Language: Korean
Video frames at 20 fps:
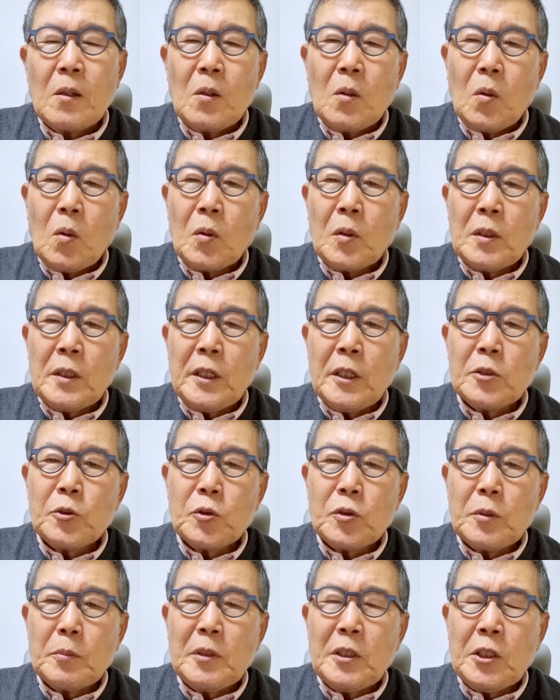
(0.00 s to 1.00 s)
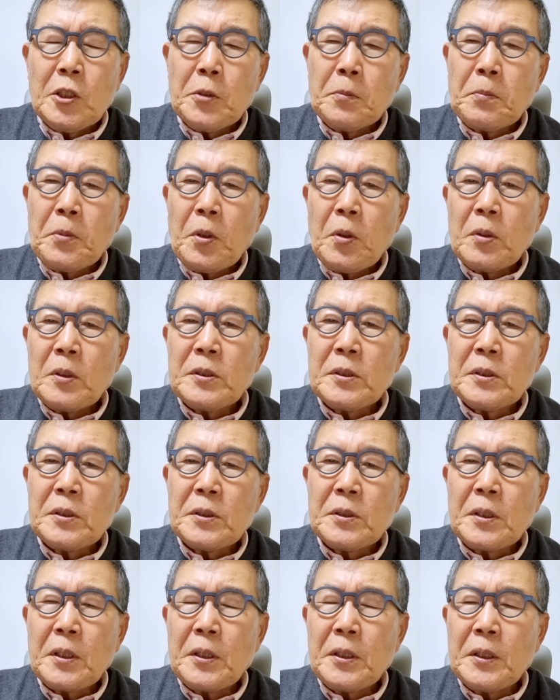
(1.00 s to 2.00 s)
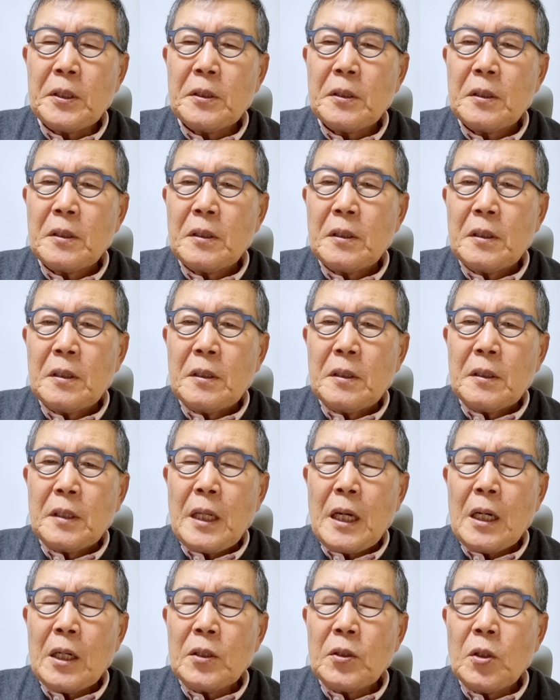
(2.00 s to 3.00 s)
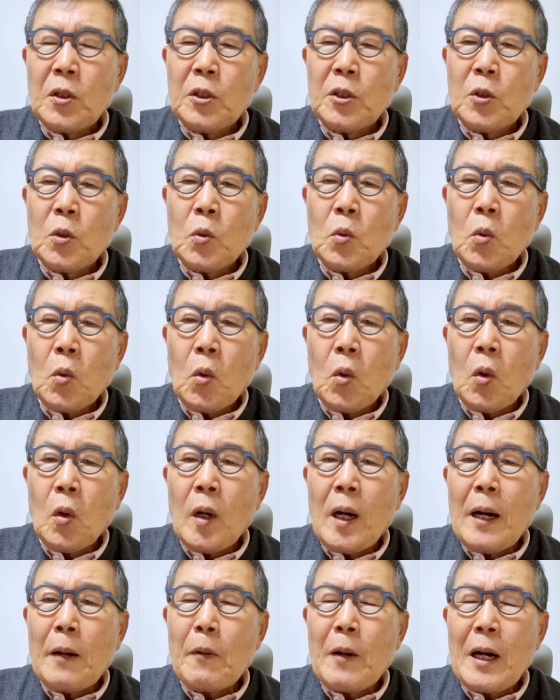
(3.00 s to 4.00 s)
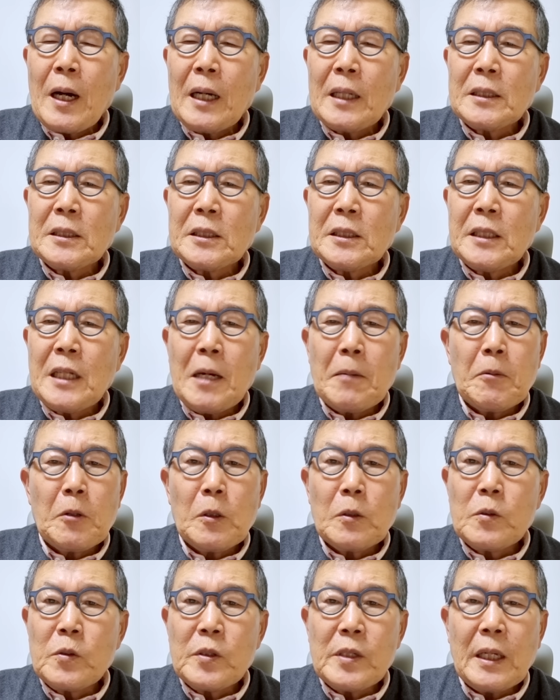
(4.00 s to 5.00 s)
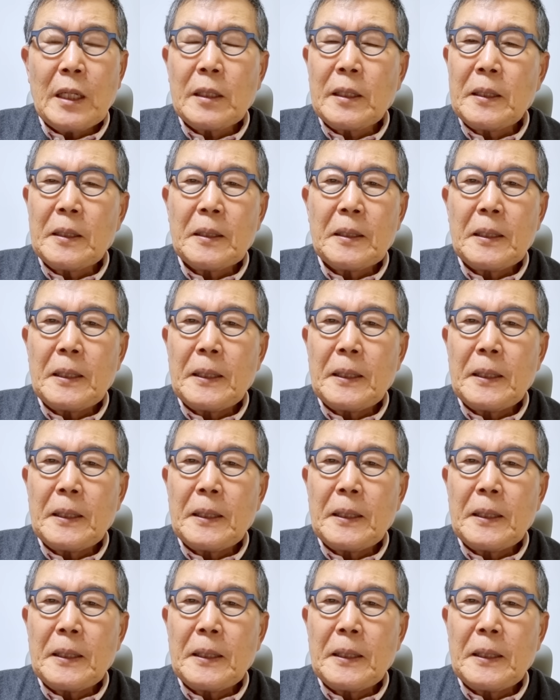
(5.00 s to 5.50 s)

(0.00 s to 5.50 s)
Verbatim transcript: 오늘 예수님이 이런 표현을 쓰셔요. 내가 너희를 고아와 같이 내버려 두지 않겠다.